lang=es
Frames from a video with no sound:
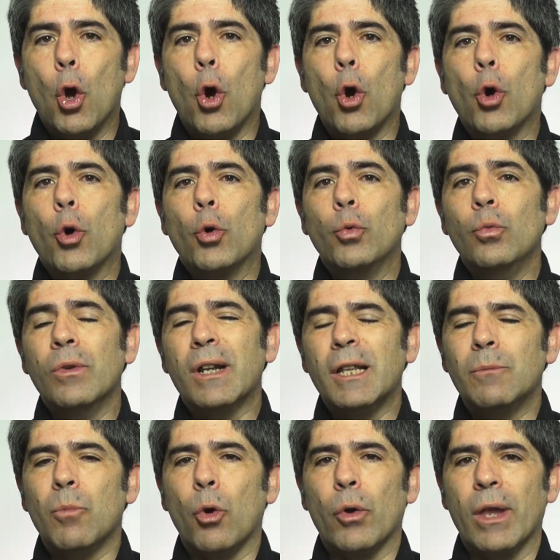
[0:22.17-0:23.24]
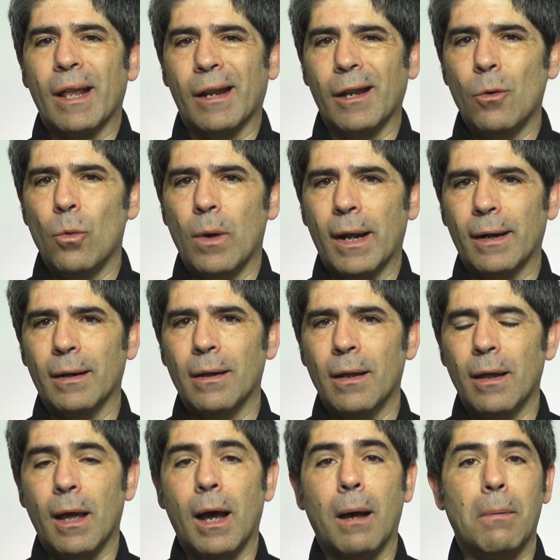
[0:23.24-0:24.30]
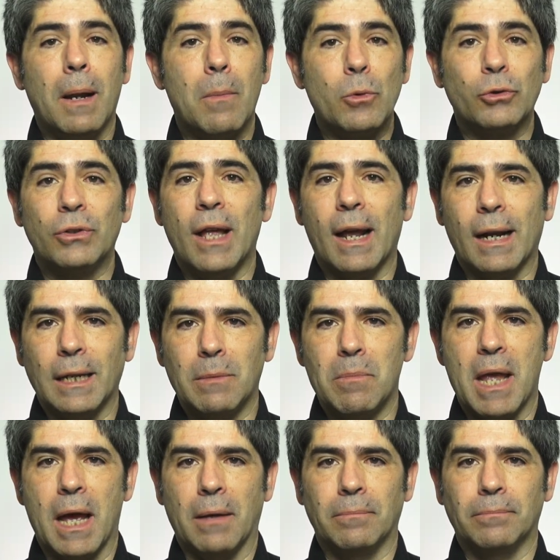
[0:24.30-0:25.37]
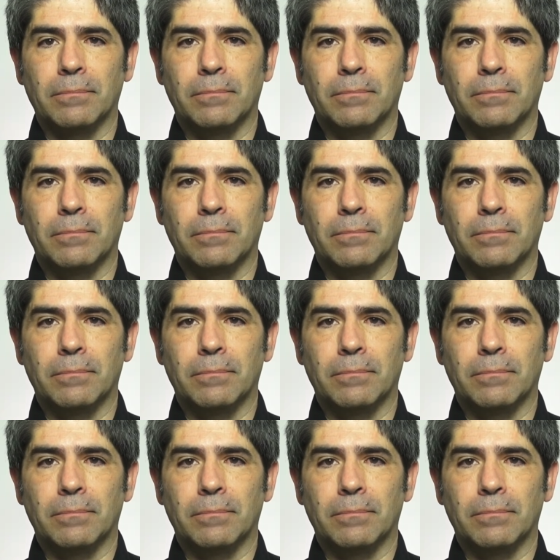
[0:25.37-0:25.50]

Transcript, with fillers: o con un ritmo irregular, hablamos de arritmia.